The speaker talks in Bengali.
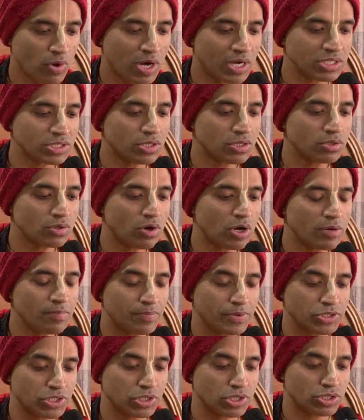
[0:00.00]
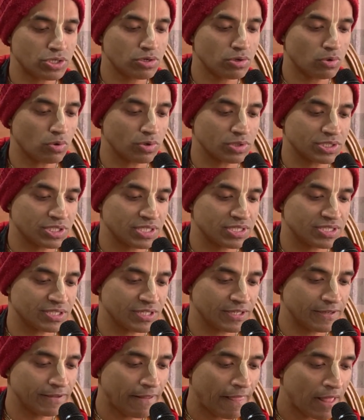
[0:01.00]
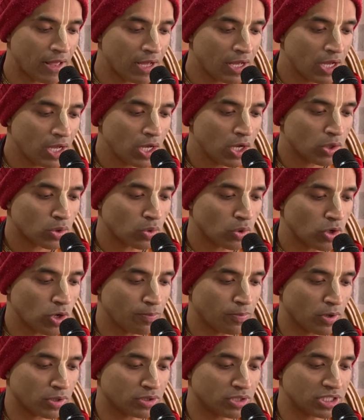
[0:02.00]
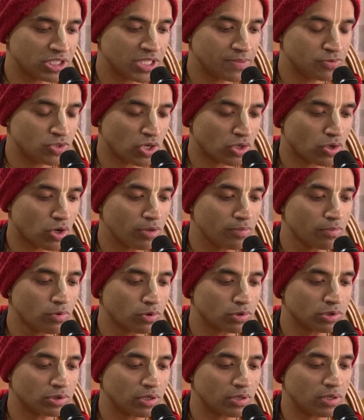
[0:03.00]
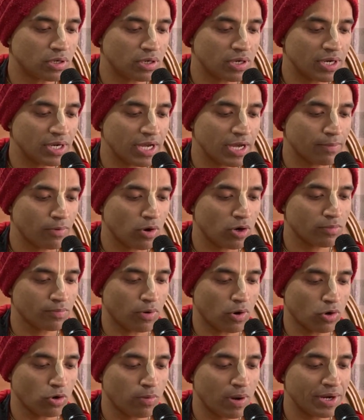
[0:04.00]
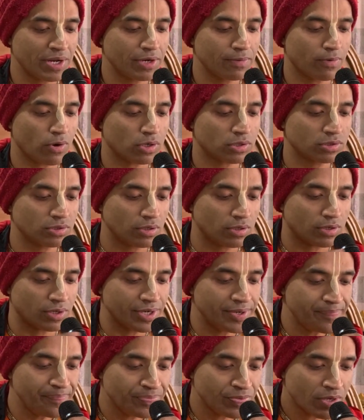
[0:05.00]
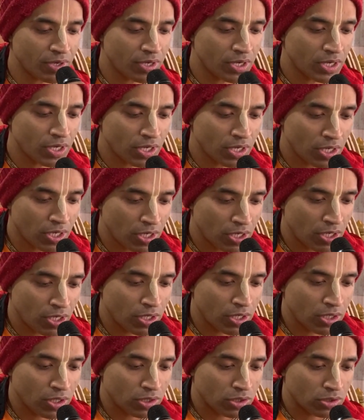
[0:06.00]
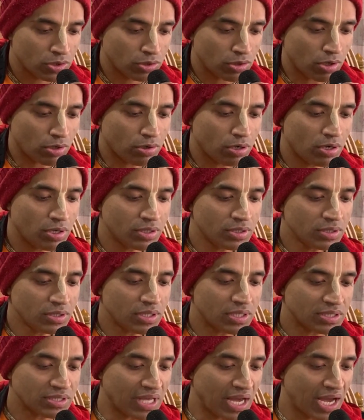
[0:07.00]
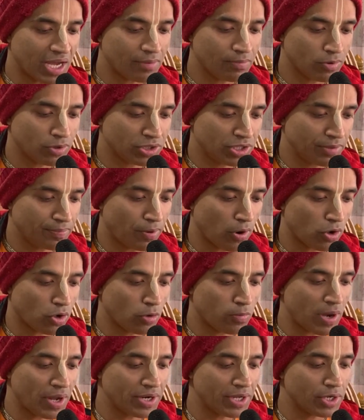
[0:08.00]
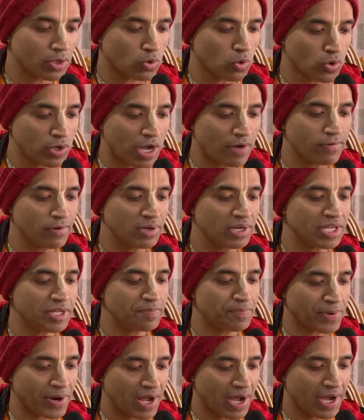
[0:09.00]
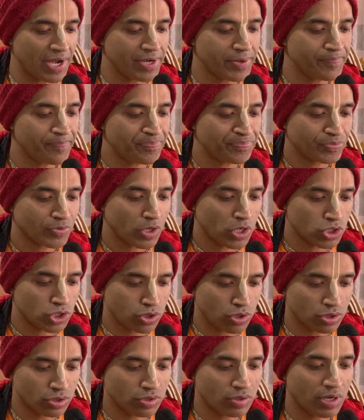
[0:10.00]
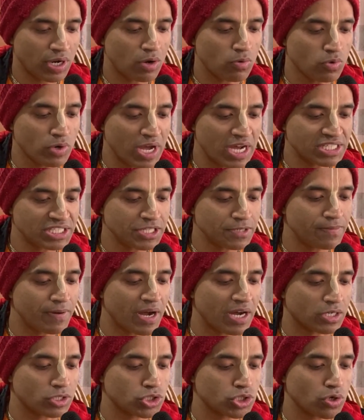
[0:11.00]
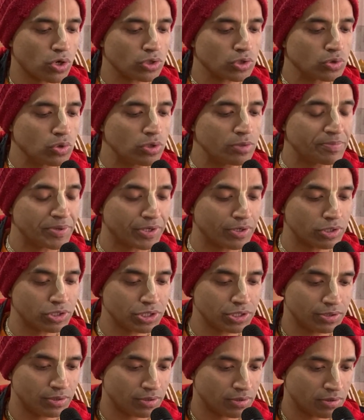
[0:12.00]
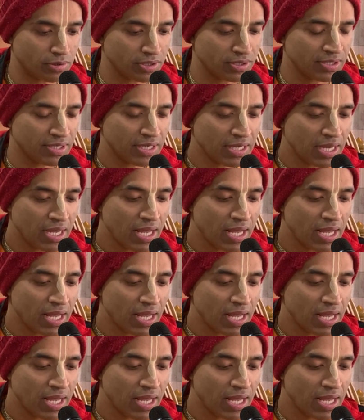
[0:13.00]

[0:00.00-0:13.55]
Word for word: মহাজনগণ বিশ্লেষণ করছেন যে কোনো বদ্ধজীব যখন মুক্ত হয় এবং ভগবানের ভক্ত হয় তখন তার মধ্যে ভগবানের গুণাবলী প্রায় শতকরা উনআশি ভাগ সদ্গুণ বিকশিত হয়